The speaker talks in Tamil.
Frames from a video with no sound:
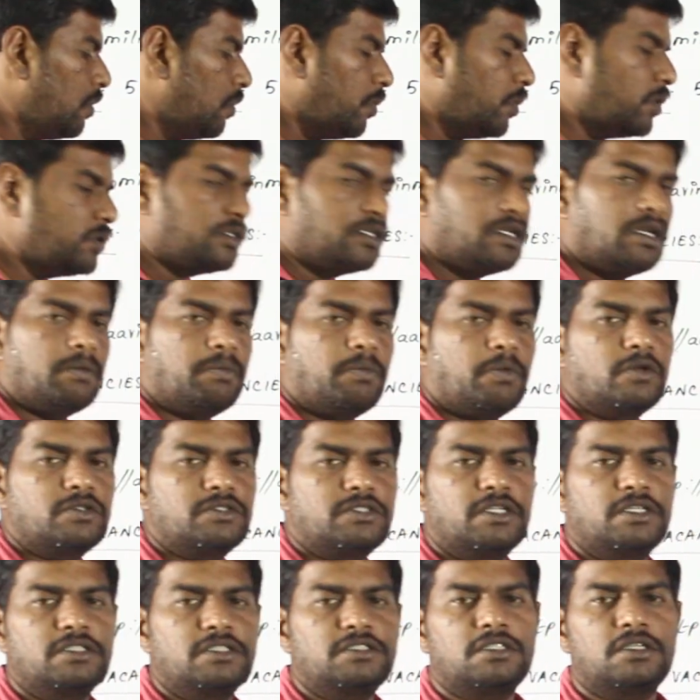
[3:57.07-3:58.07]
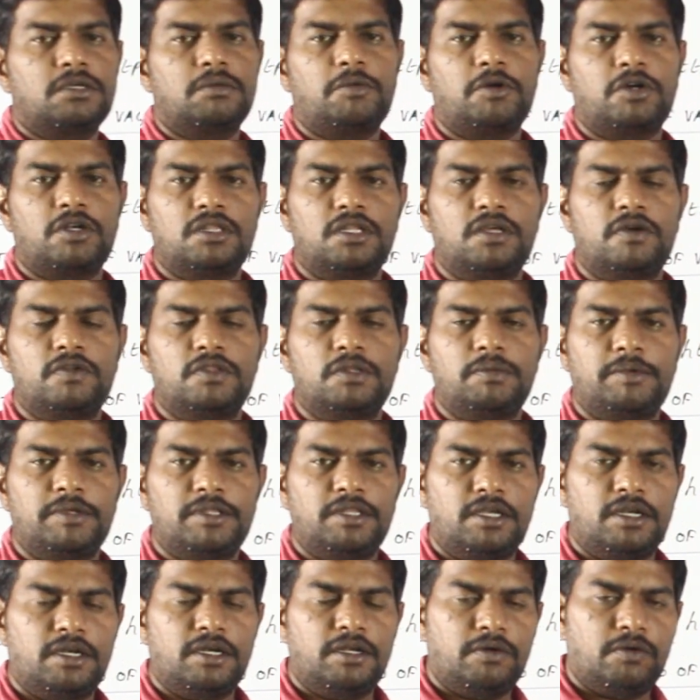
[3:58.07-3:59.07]
ஒரு சில போஸ்டிங்ஸுக்கு மட்டும்தான் வந்து
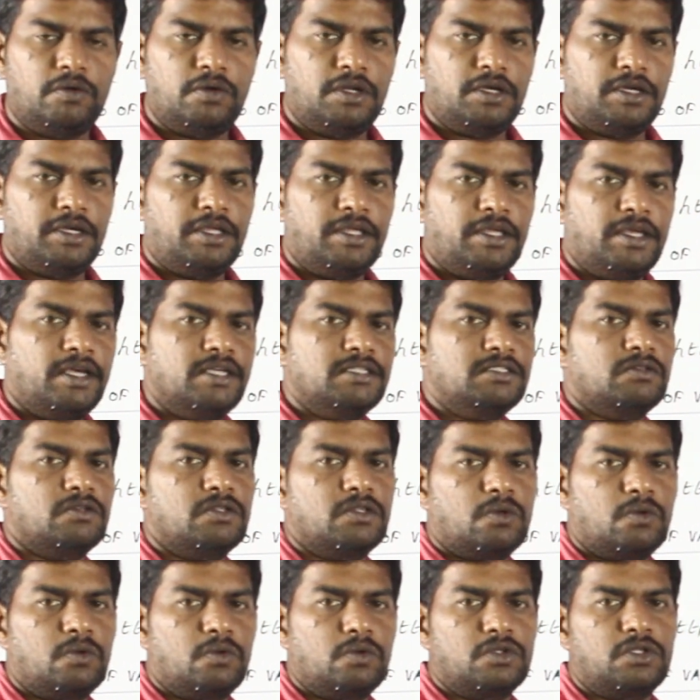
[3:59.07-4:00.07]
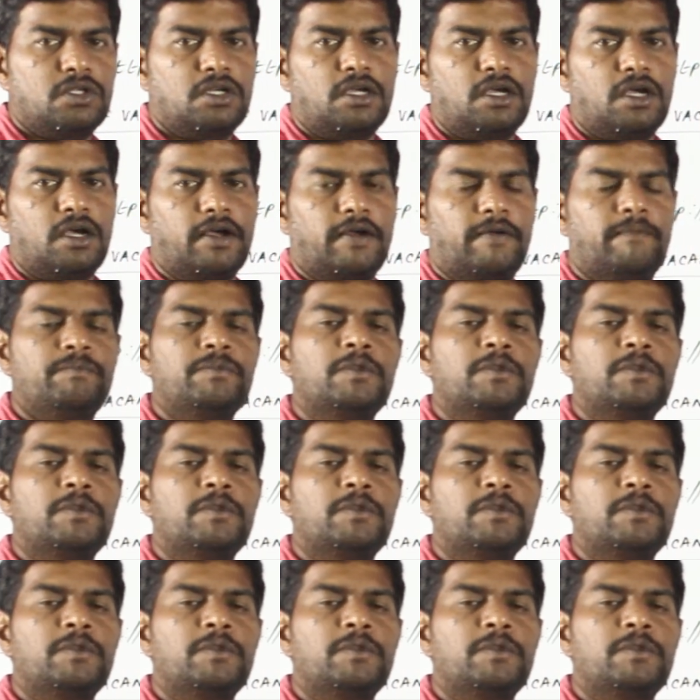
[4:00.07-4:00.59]
பார்த்தீங்கன்னா உங்களுக்கு ஏஜ் வந்து கொடுத்துருக்காங்க